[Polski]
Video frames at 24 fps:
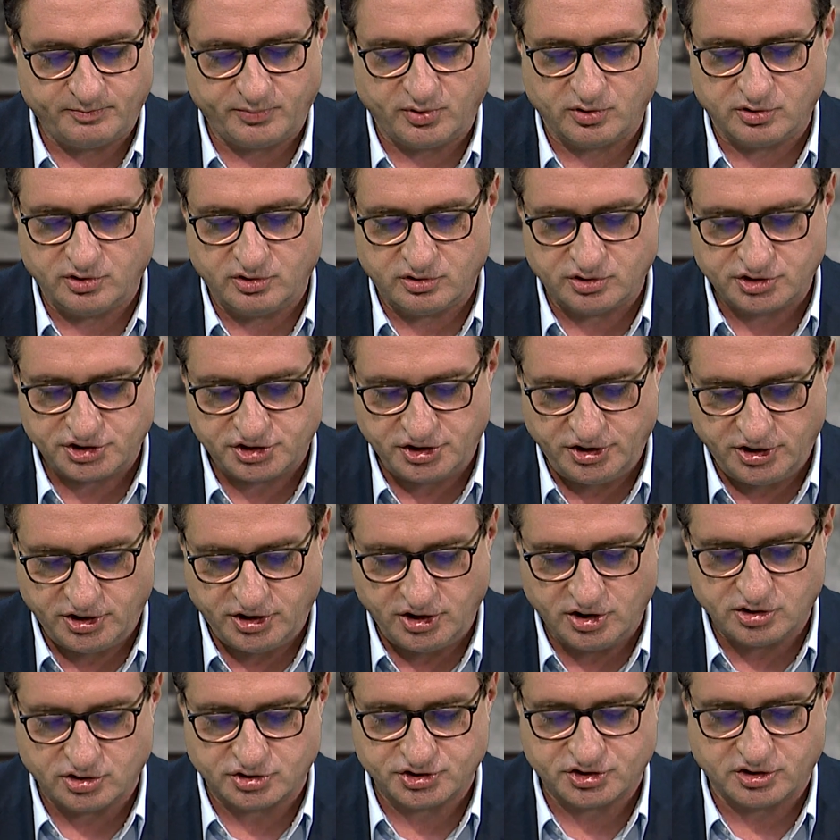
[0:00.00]

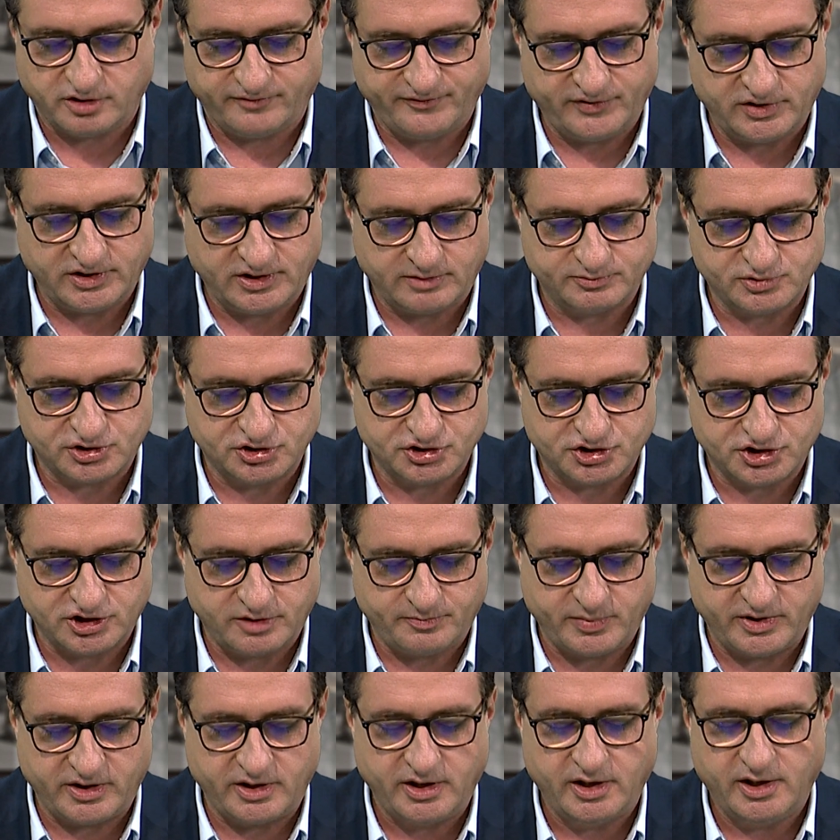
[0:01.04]
podnośniki koszowe na
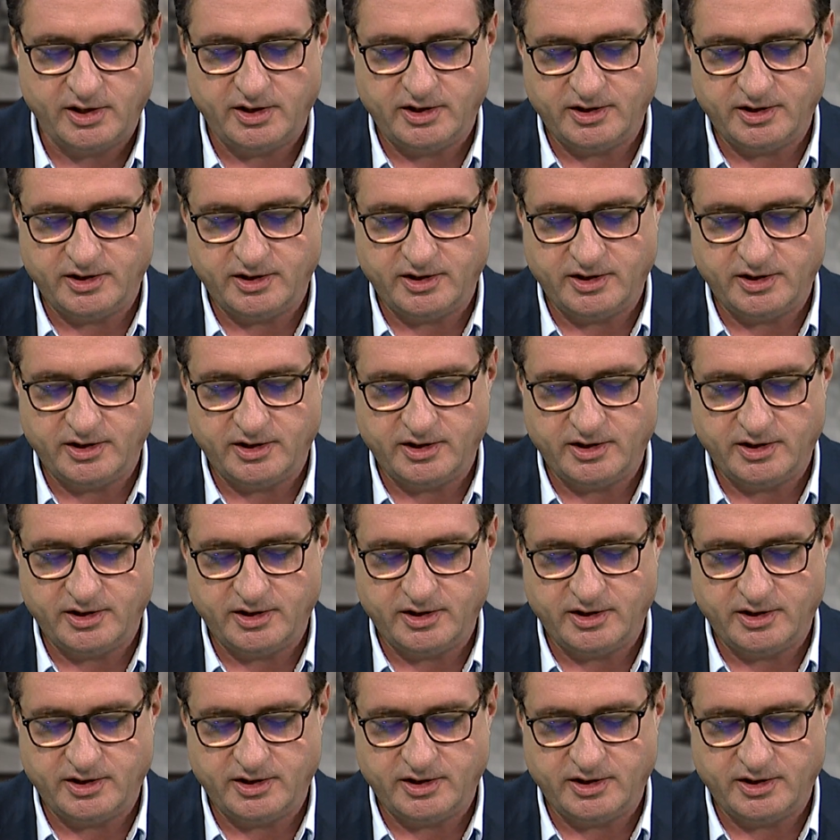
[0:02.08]
przyczepę,